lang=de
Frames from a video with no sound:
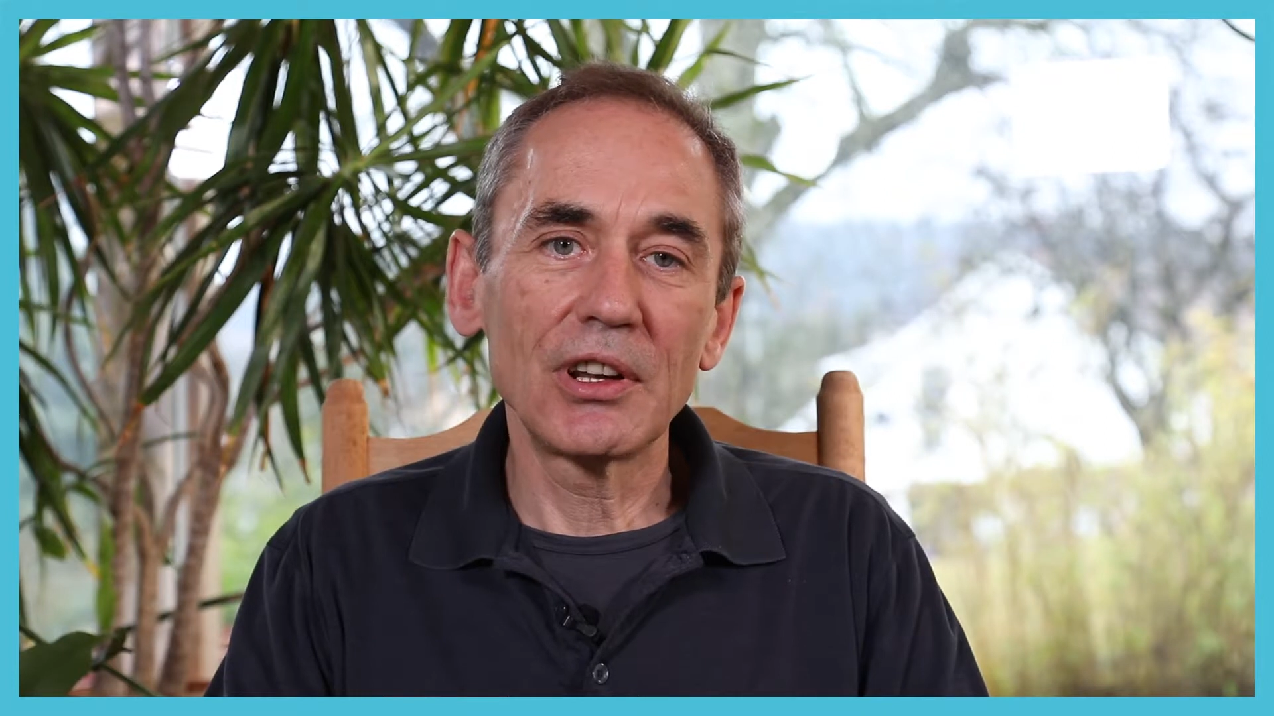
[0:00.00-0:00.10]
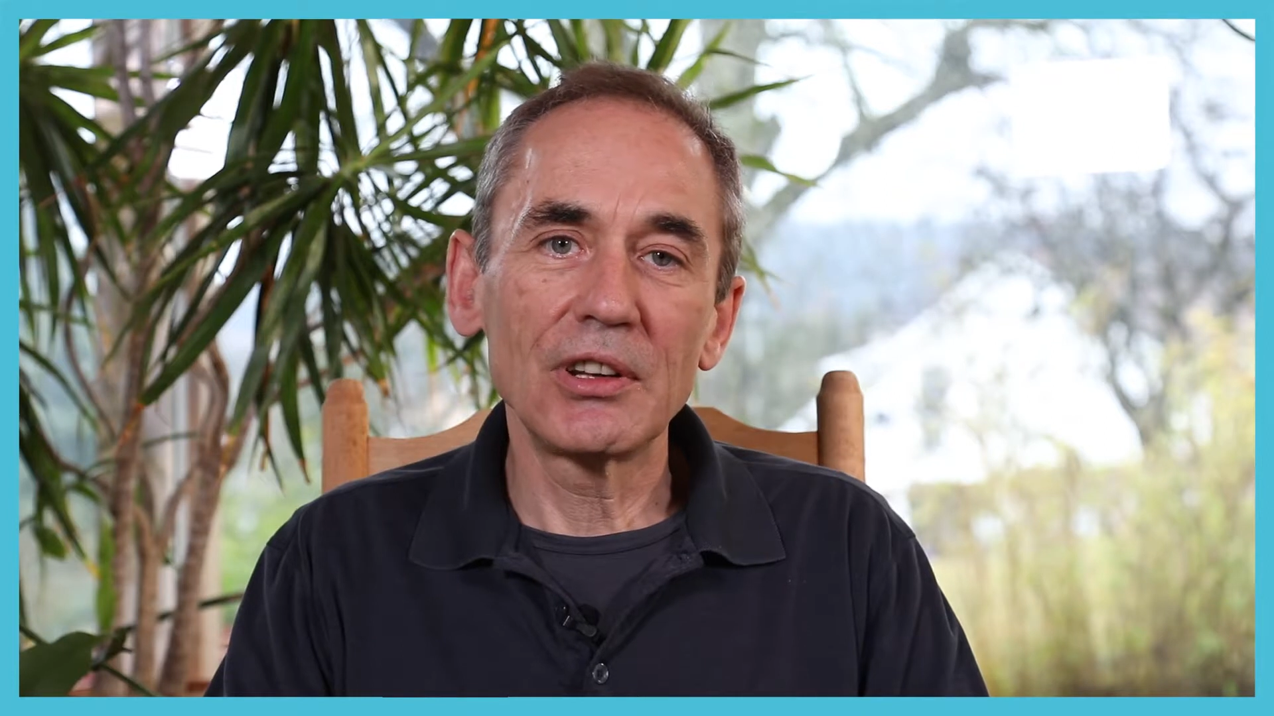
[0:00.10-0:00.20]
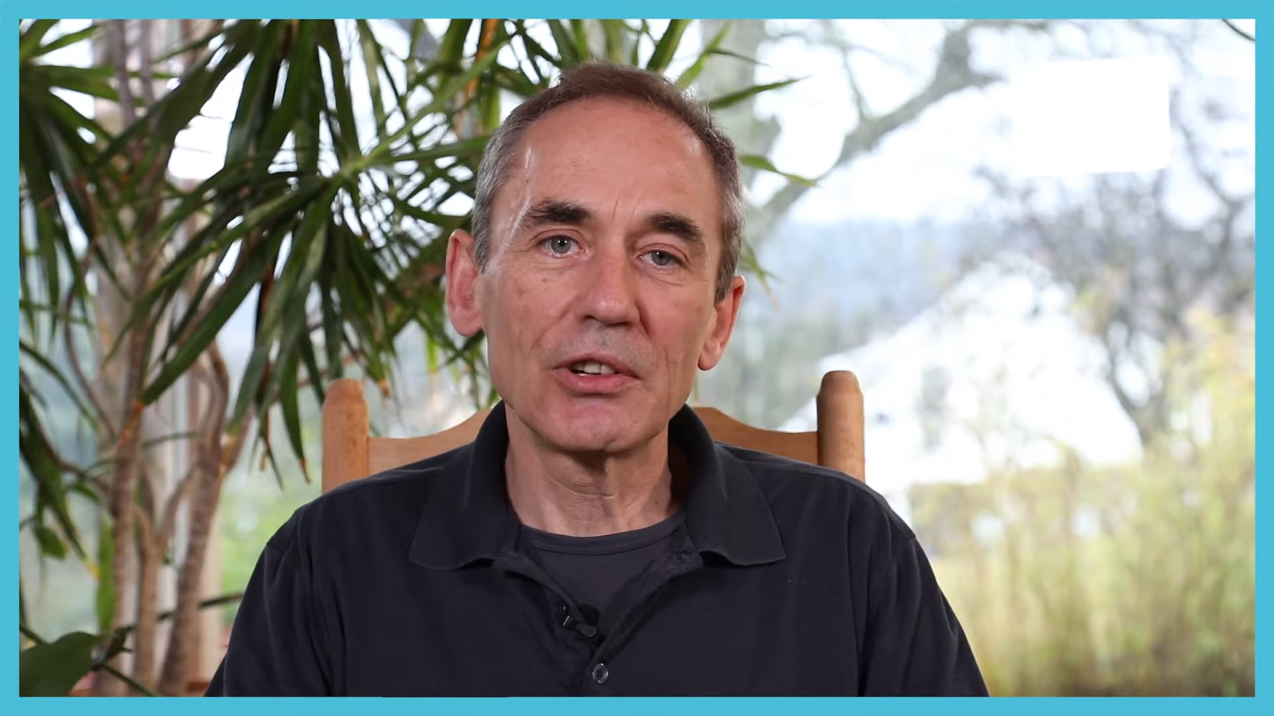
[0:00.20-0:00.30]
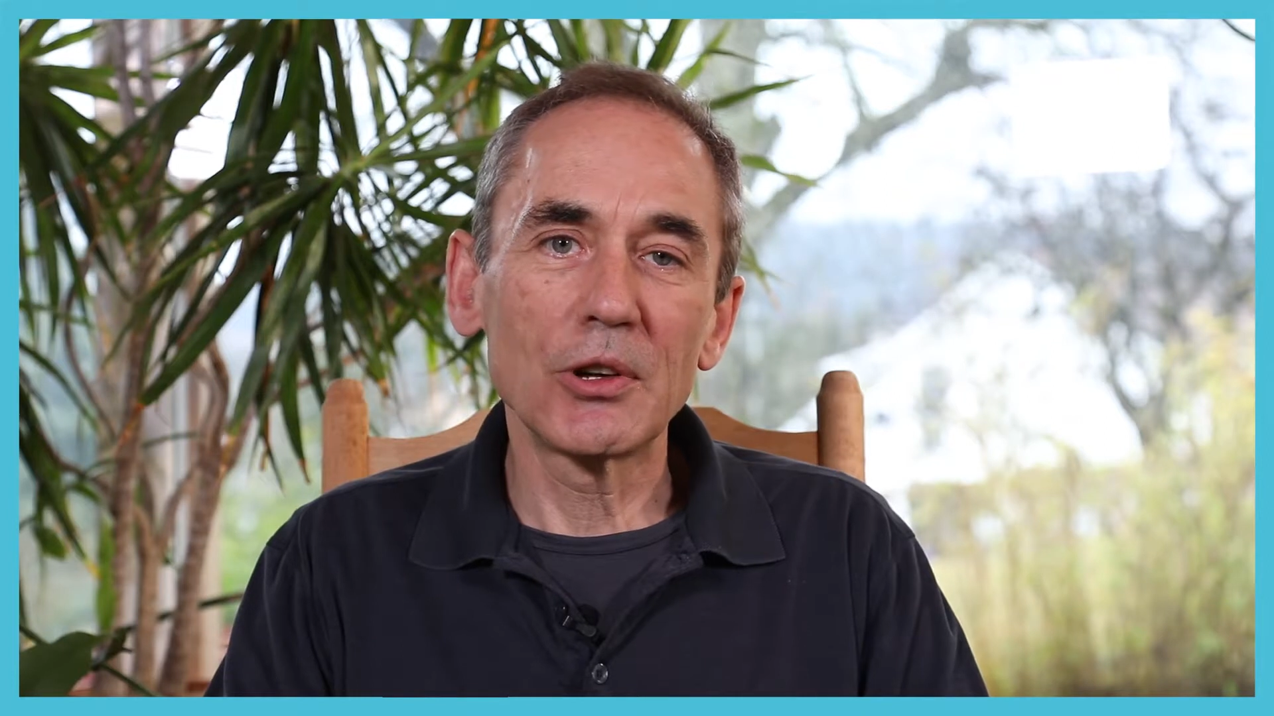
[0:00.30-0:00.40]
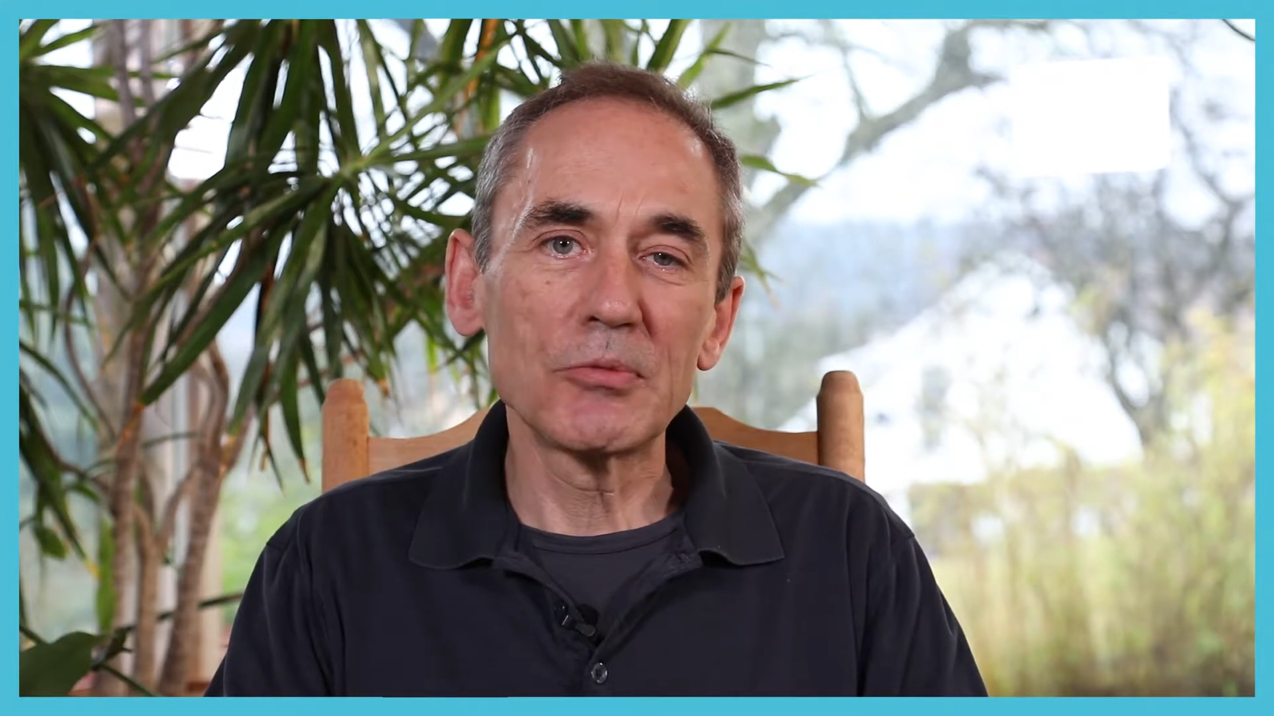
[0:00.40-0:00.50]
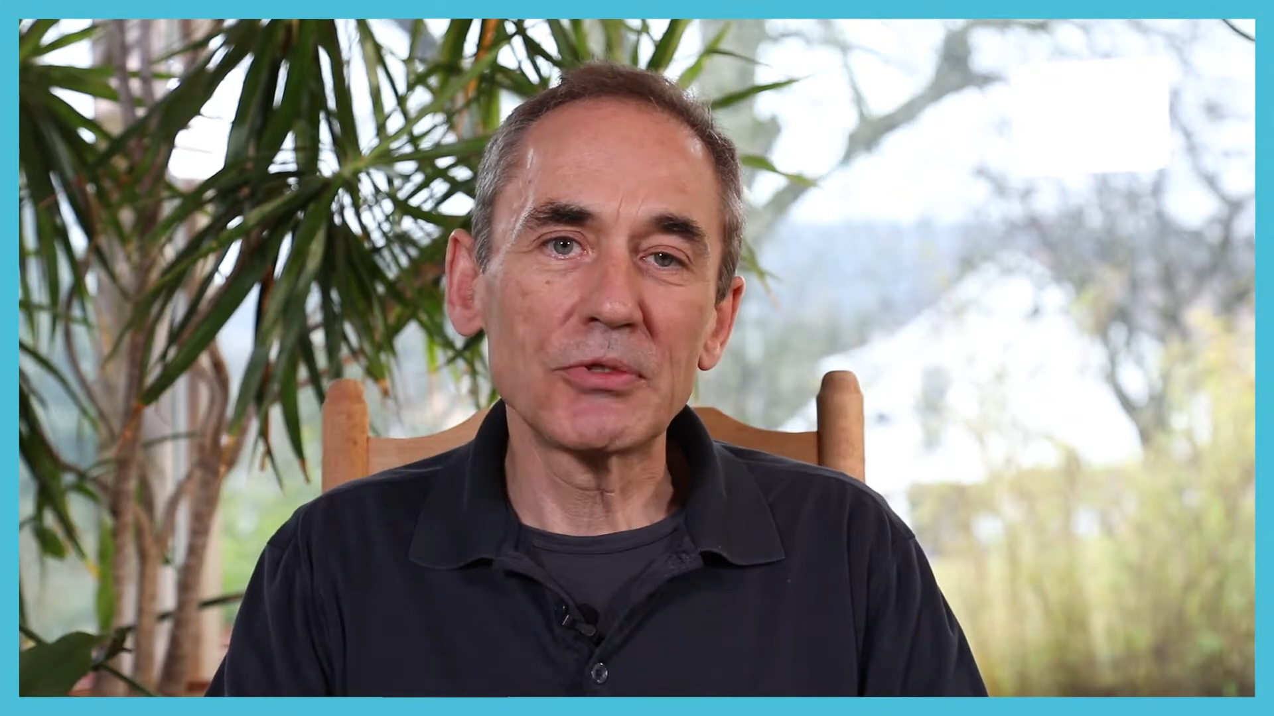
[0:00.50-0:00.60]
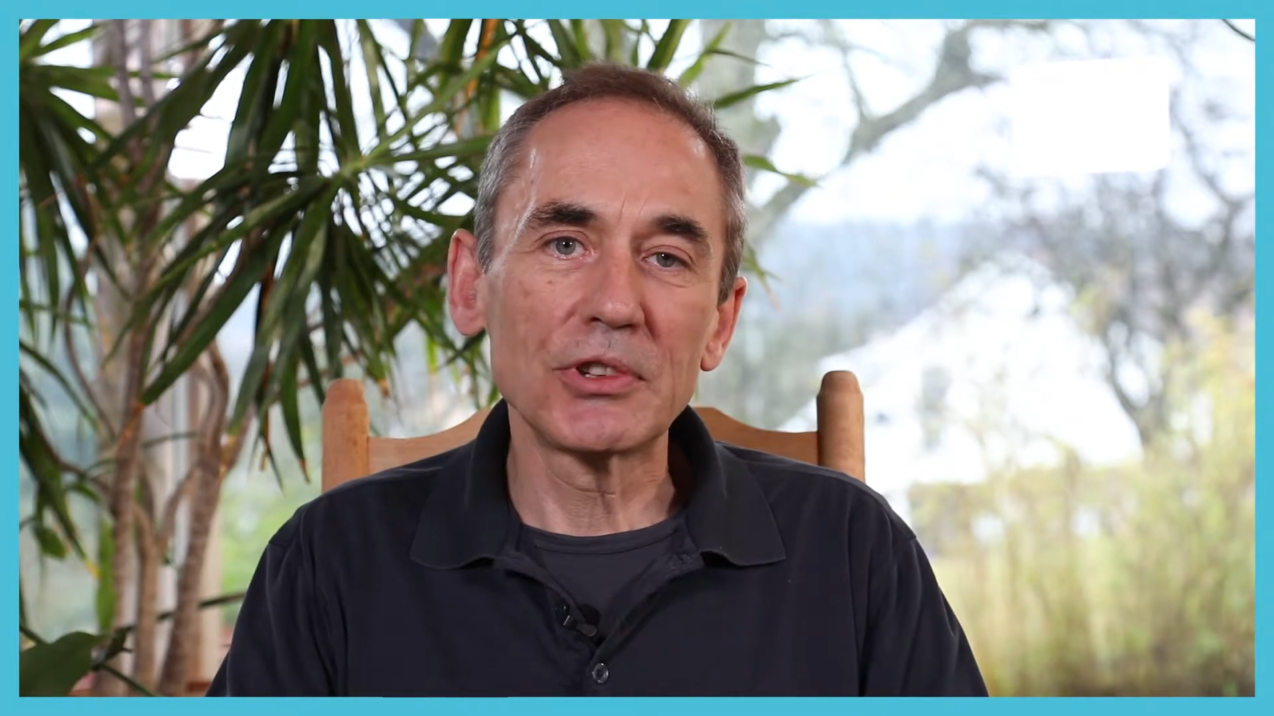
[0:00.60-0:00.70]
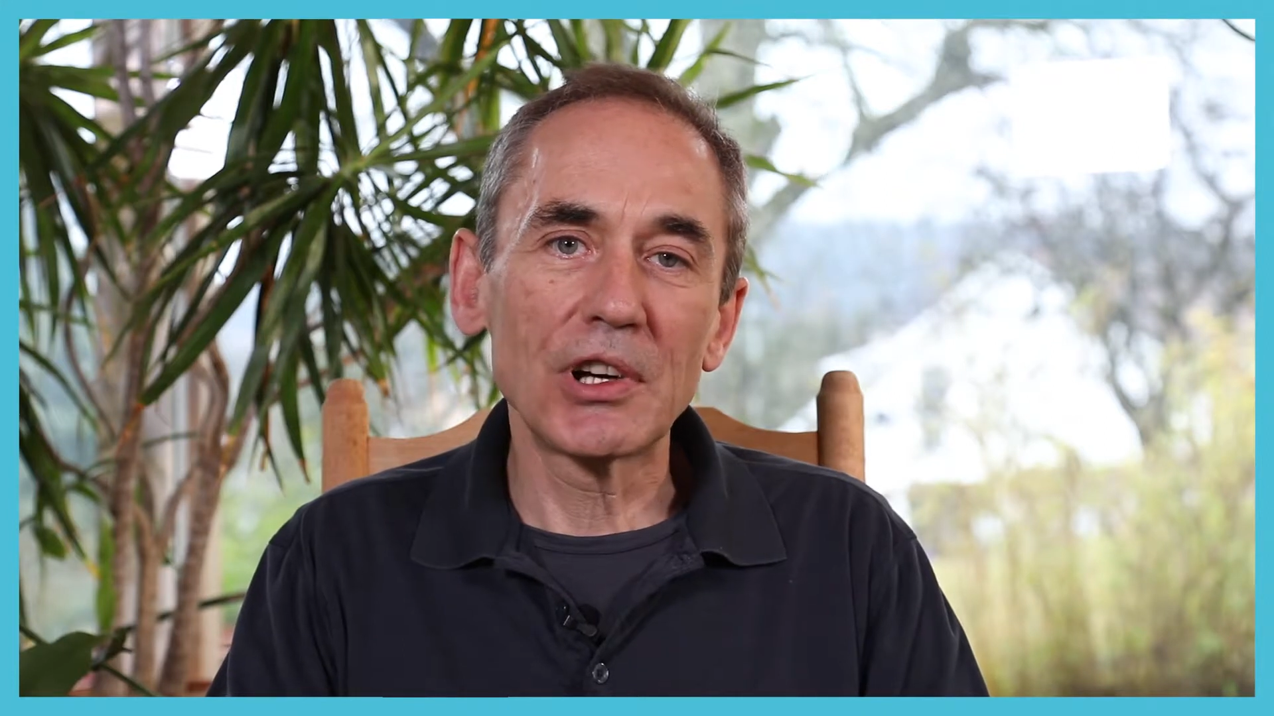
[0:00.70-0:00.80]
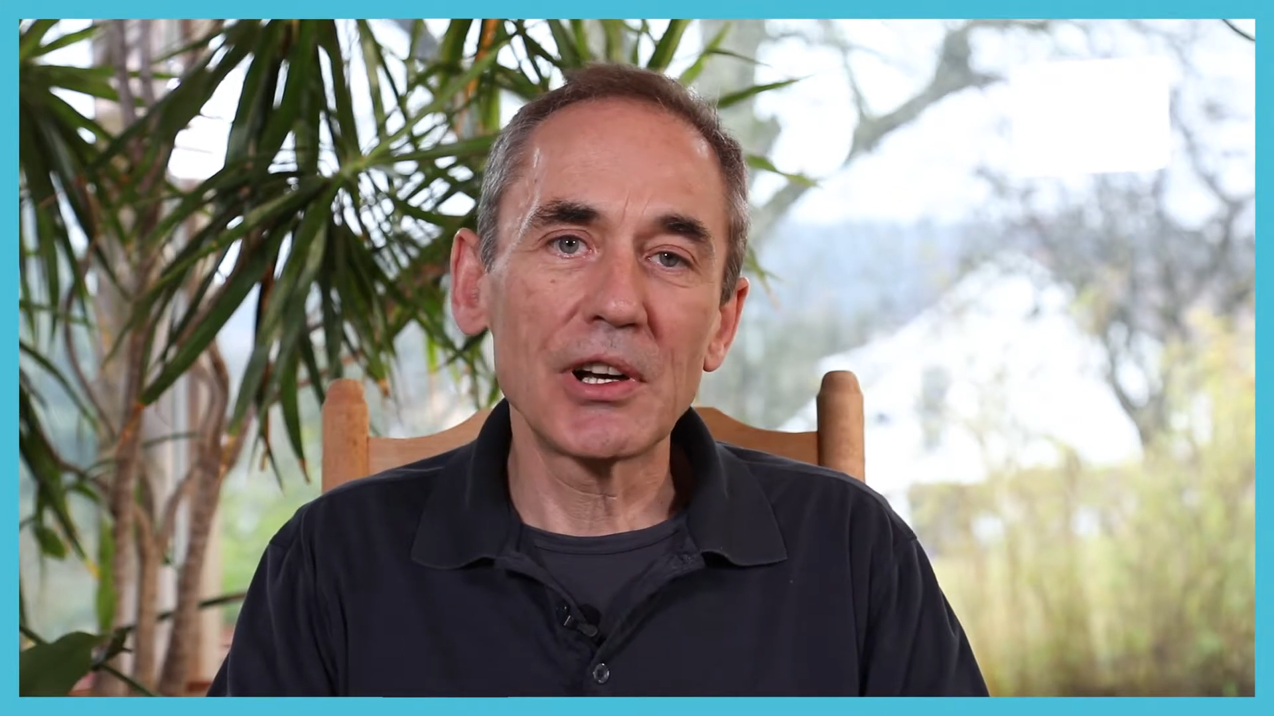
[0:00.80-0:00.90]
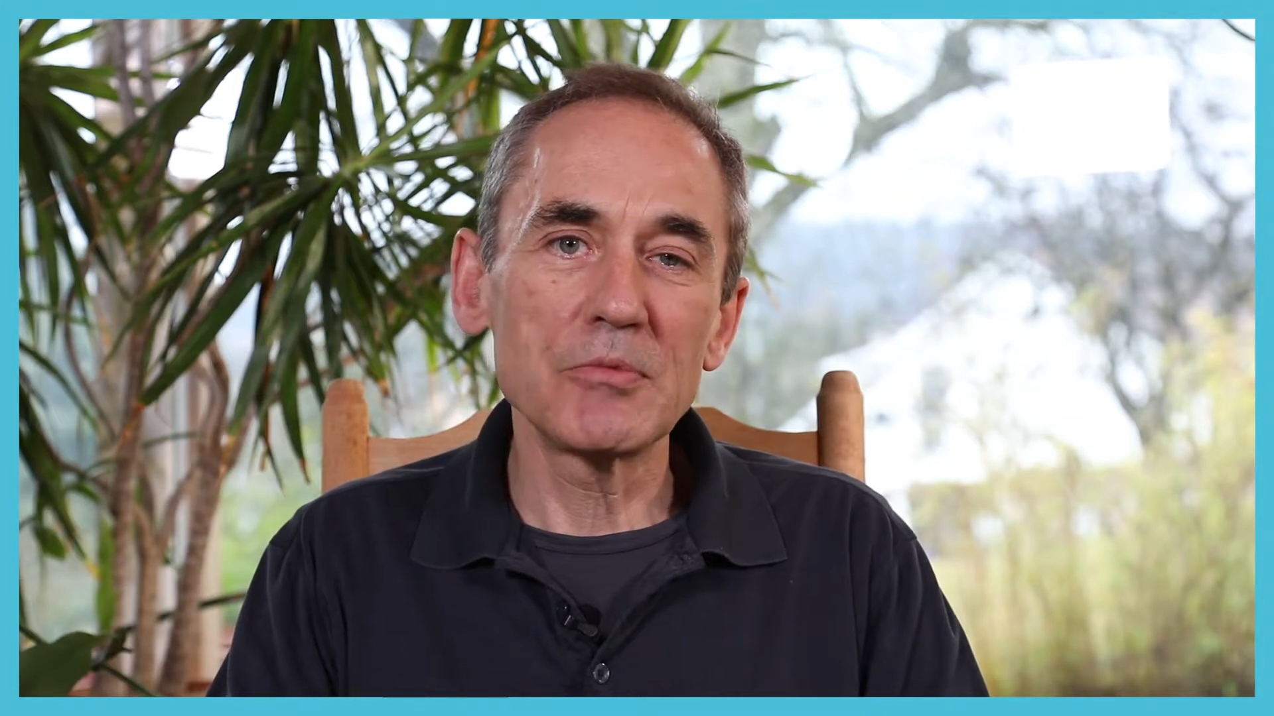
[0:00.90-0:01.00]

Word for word: innerhalb von drei